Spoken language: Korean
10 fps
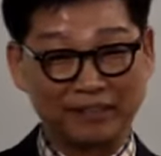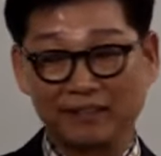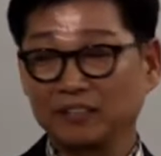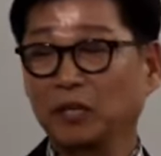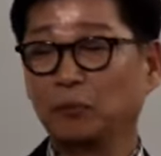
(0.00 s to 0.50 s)

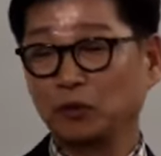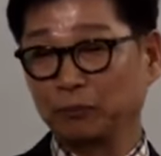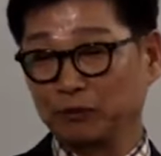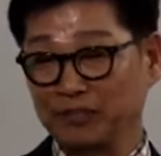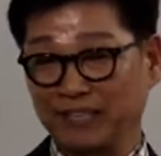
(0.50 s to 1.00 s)
우리
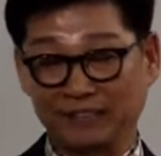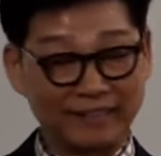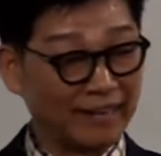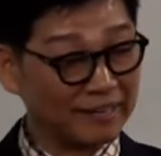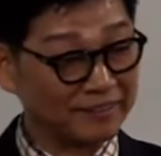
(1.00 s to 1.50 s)
처음 오신
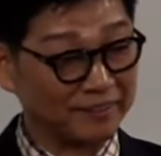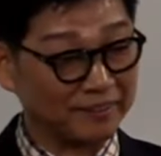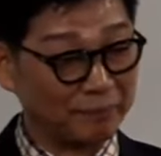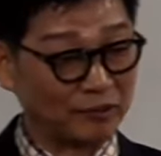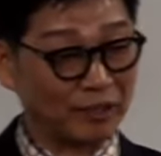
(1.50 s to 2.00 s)
분을
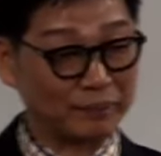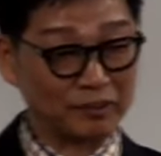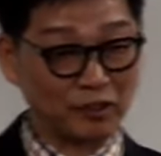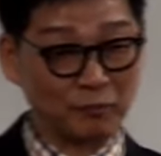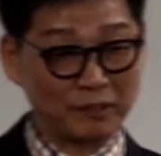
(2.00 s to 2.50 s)
향해서
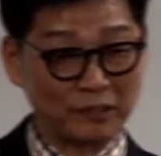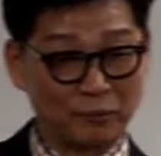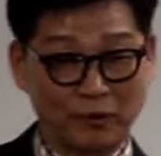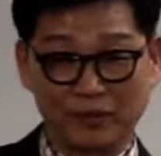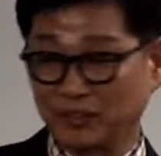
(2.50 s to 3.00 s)
박수 한번 뜨거운
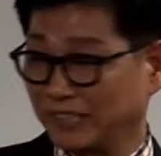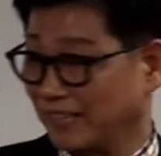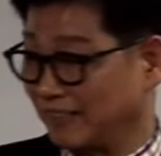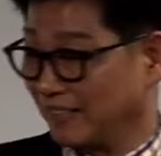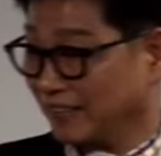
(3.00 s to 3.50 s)
박수 한번
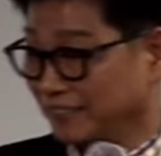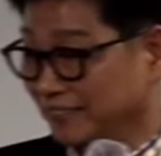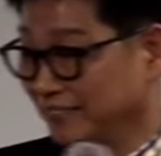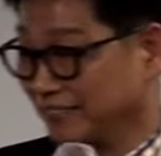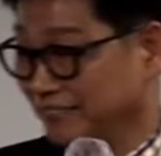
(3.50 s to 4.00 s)
보내고
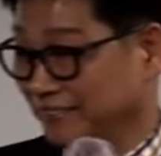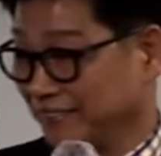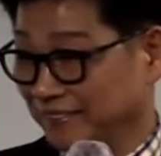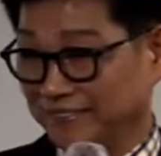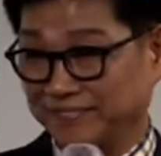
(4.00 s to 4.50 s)
생각할까요?
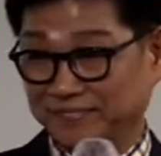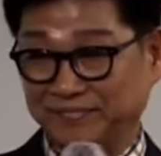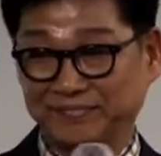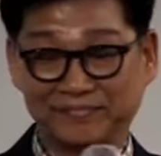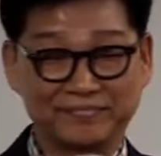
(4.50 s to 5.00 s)

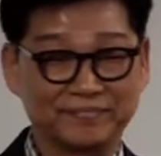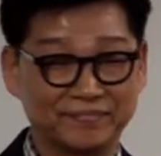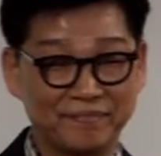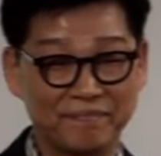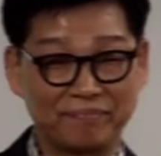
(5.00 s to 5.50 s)

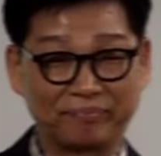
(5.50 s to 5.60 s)
음.